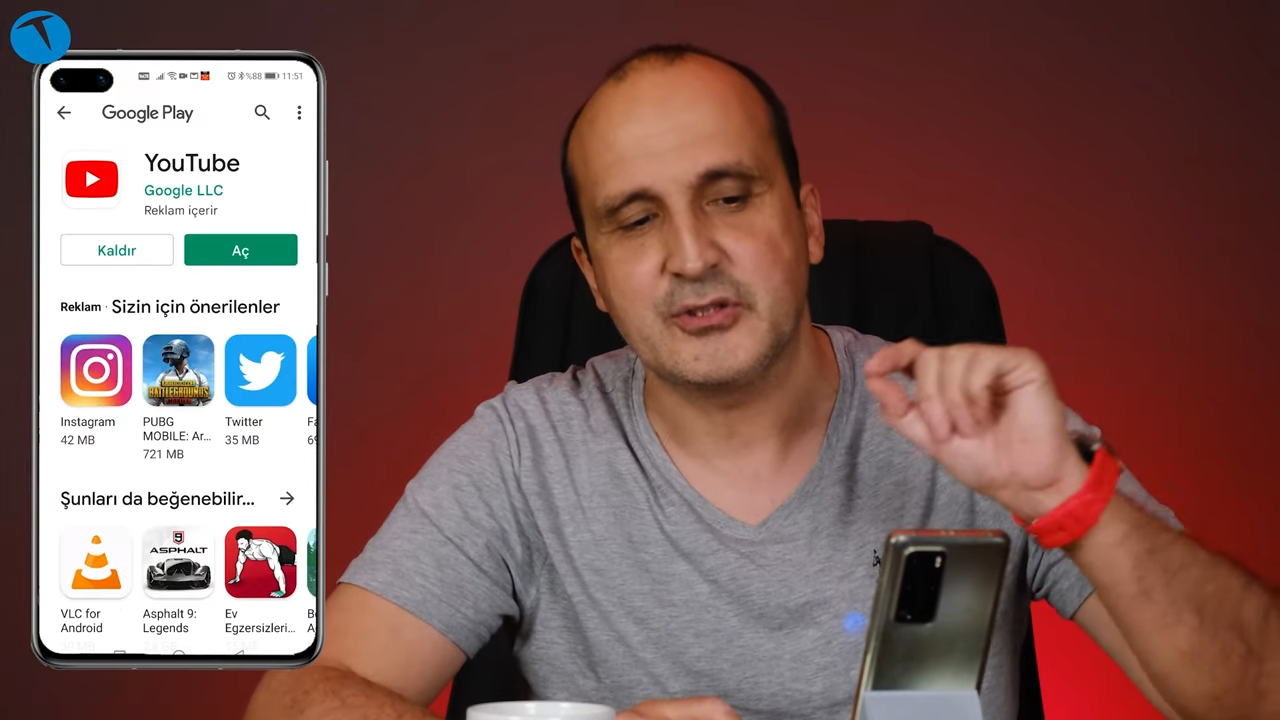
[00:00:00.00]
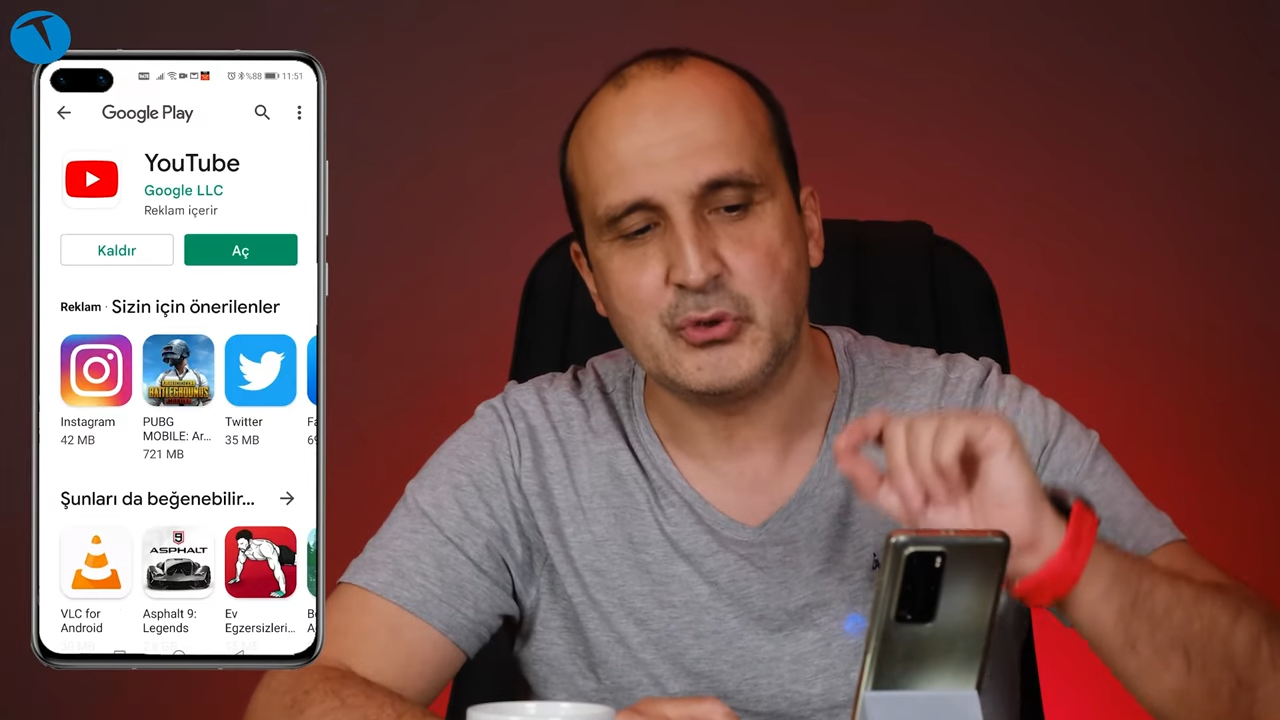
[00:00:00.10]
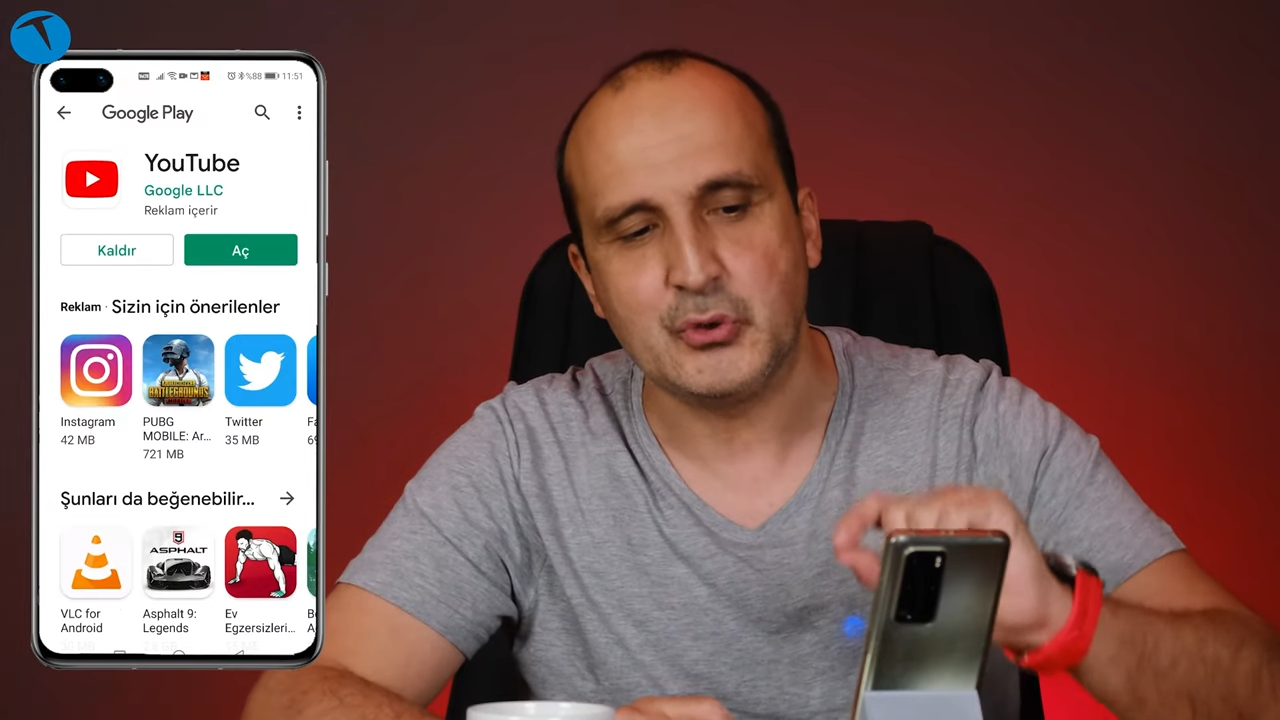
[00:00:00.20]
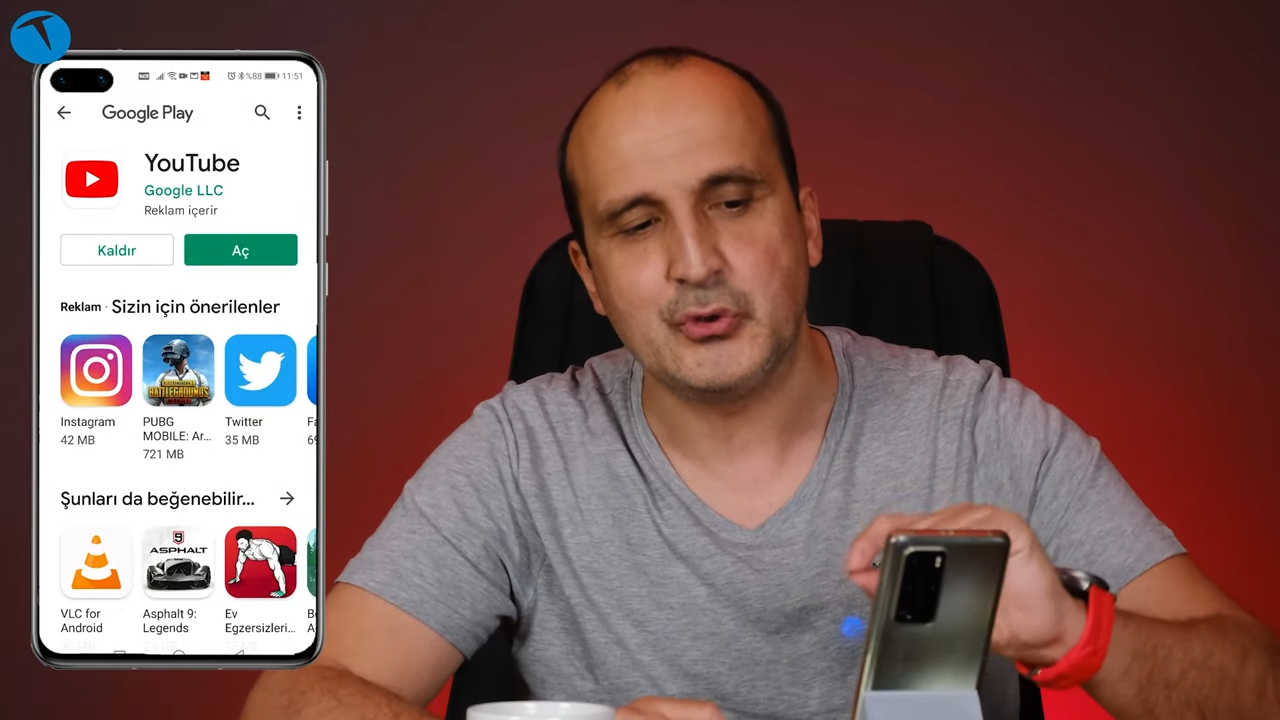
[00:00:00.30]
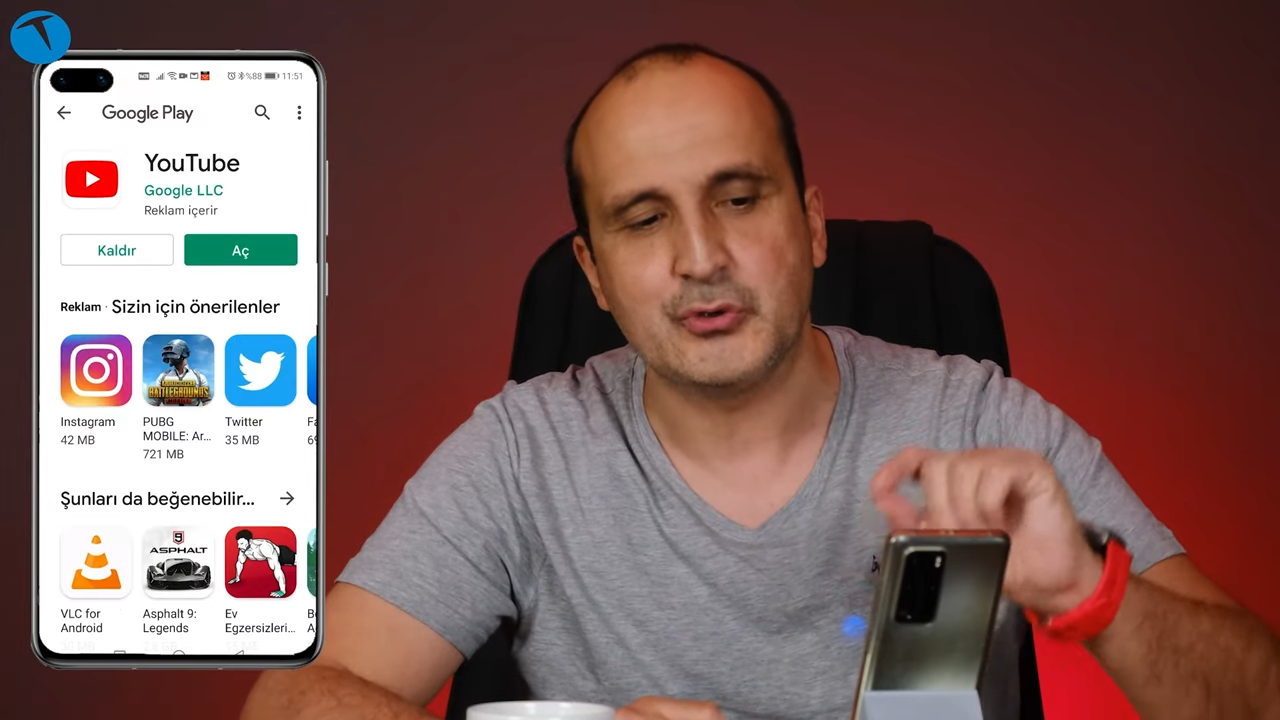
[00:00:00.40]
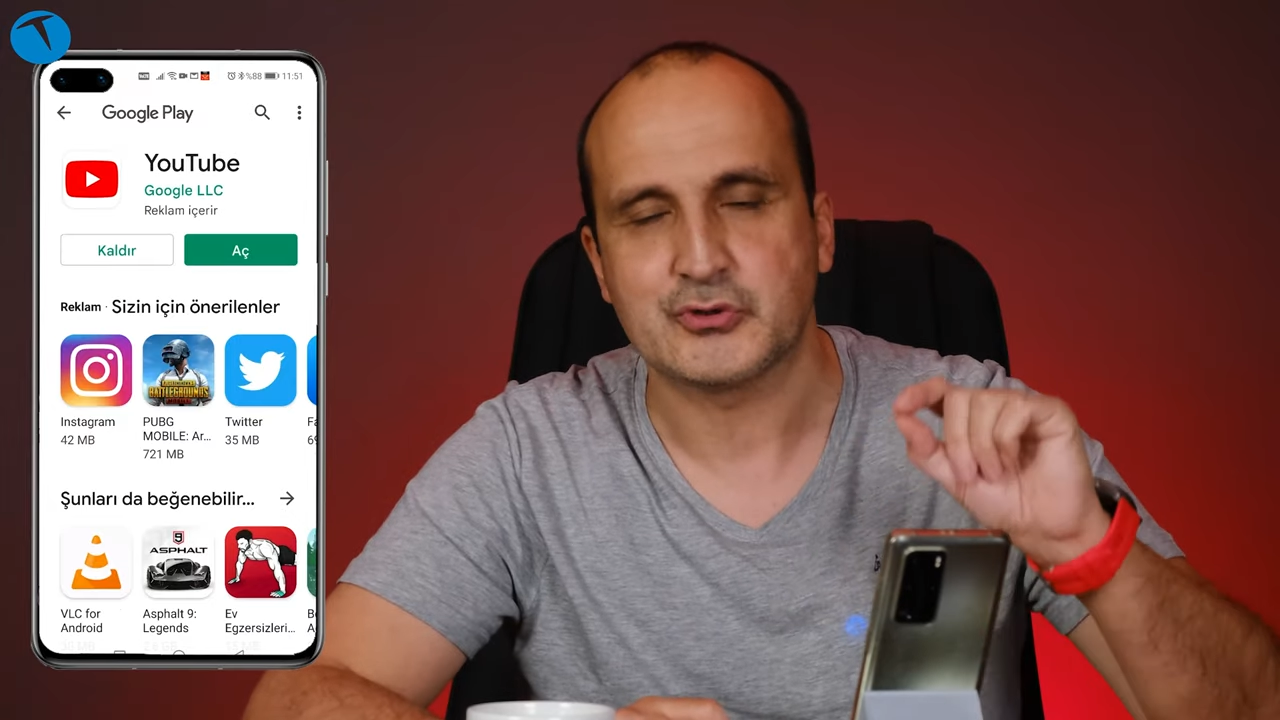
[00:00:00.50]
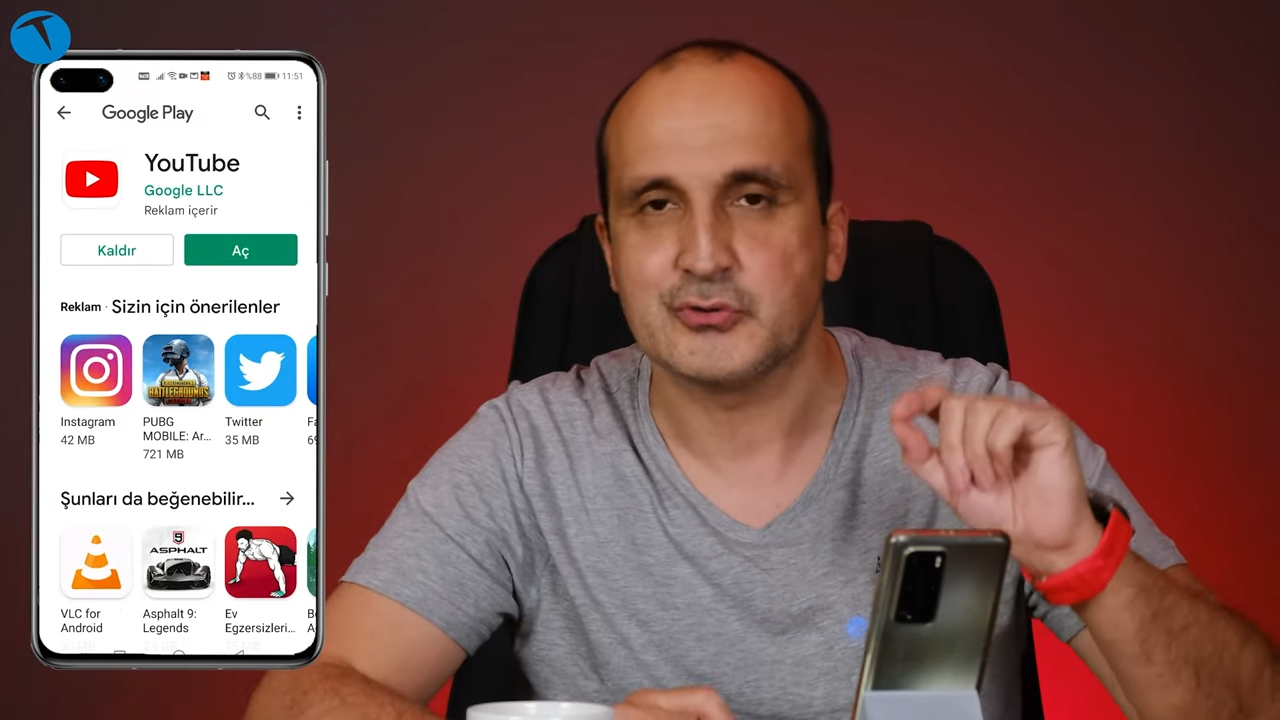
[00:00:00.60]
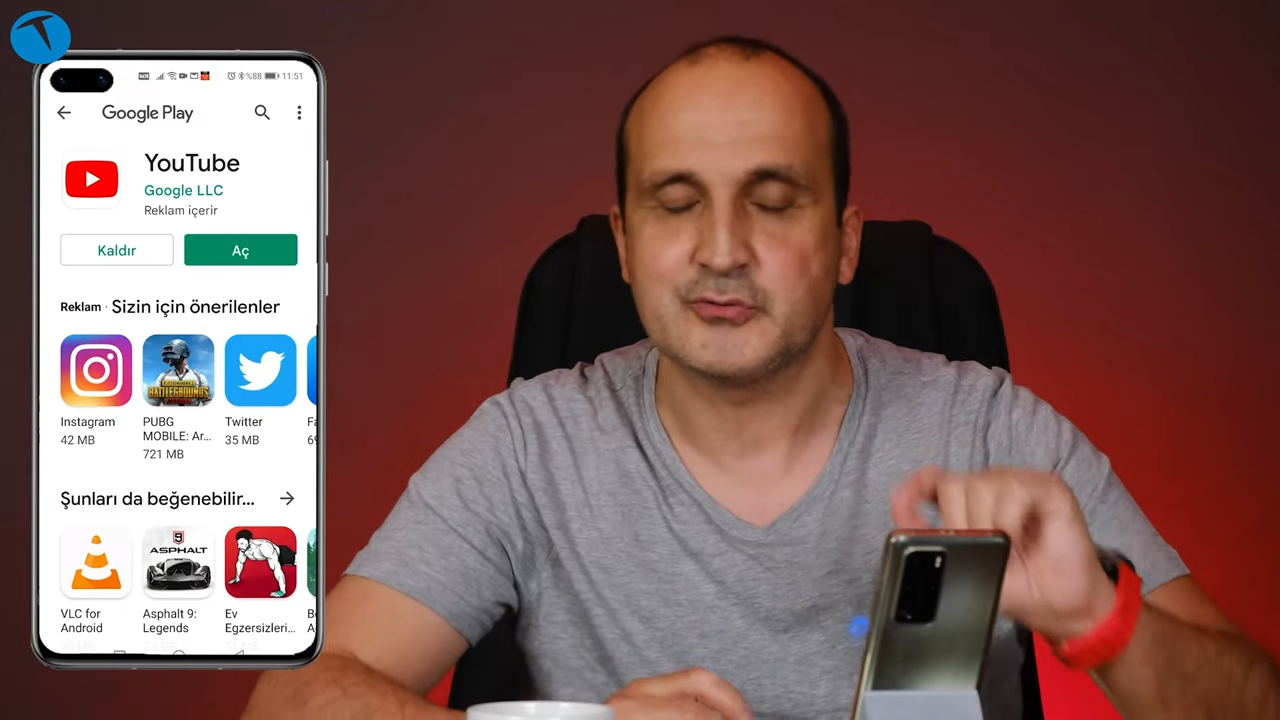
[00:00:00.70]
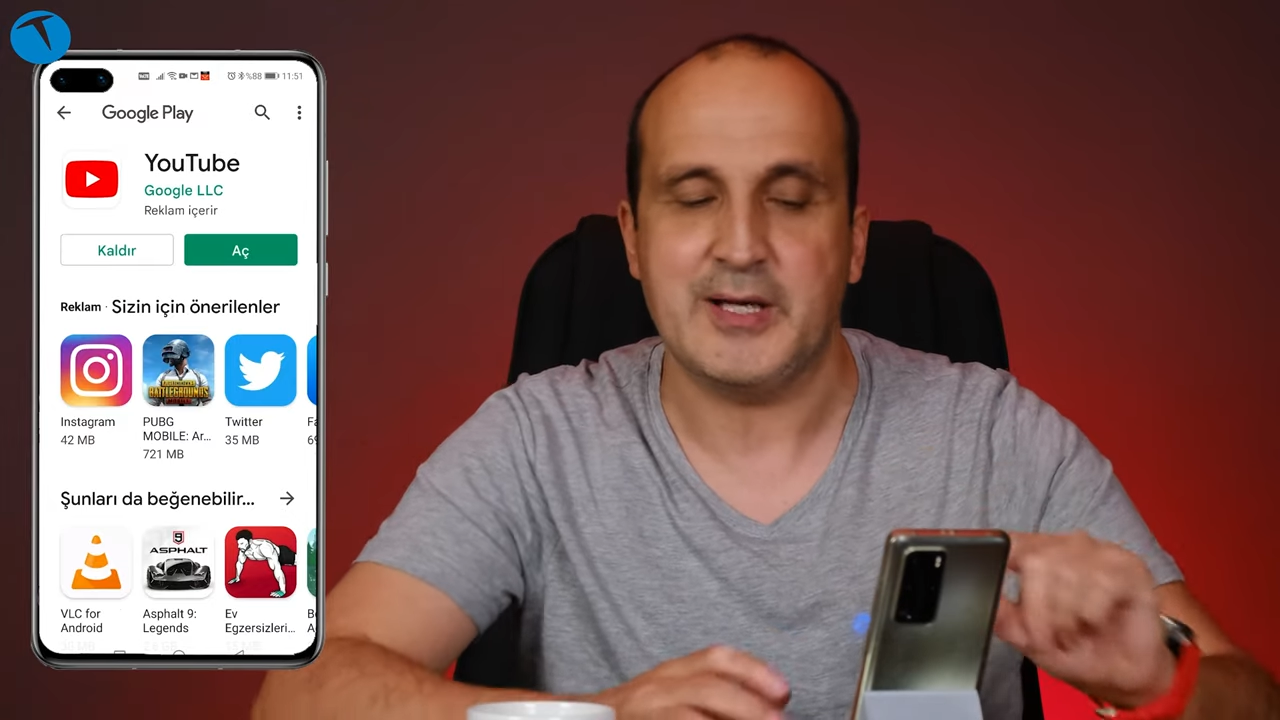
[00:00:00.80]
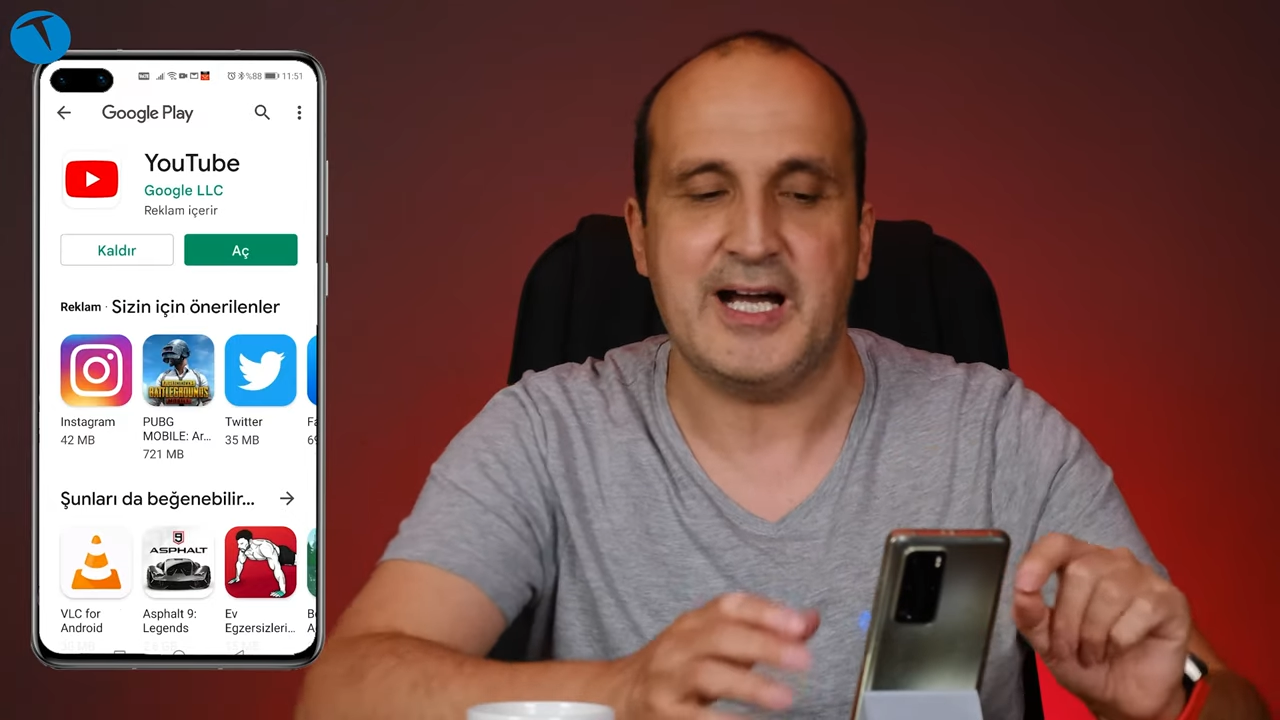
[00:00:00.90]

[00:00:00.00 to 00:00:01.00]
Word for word: görüyorsunuz